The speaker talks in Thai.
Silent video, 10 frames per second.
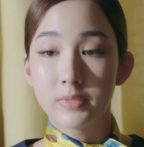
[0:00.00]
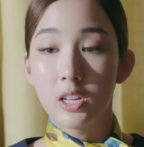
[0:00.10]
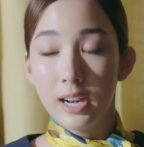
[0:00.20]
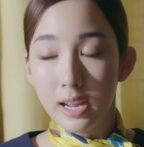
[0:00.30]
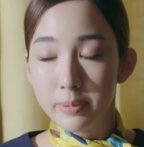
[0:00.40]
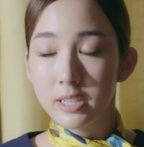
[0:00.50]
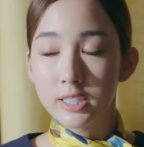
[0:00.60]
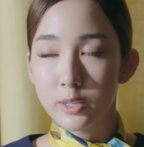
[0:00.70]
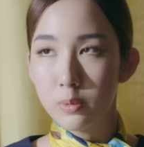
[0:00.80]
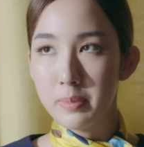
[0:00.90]
ตอนแรกพี่ก็
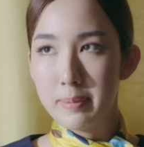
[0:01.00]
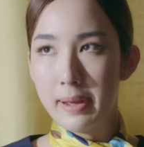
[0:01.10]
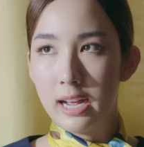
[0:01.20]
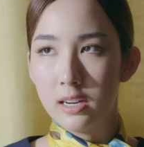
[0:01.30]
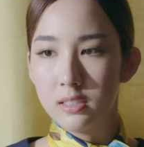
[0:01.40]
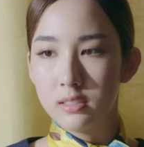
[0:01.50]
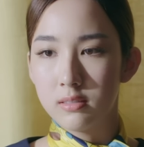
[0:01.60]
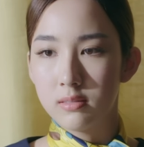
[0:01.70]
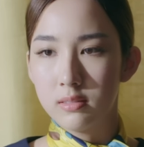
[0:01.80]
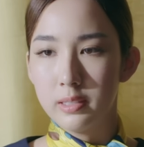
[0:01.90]
คิดว่ามีพักอะ
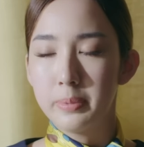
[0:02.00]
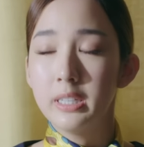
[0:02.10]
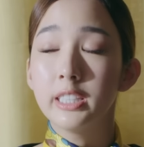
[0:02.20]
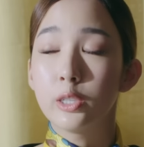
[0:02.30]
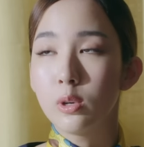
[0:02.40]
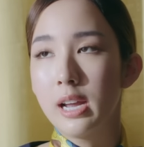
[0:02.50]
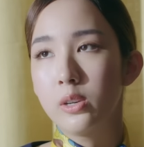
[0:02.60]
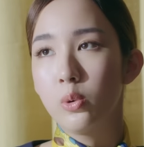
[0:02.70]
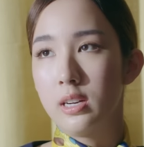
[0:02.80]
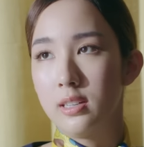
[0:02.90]
แต่เพื่อนติดธุระด่ว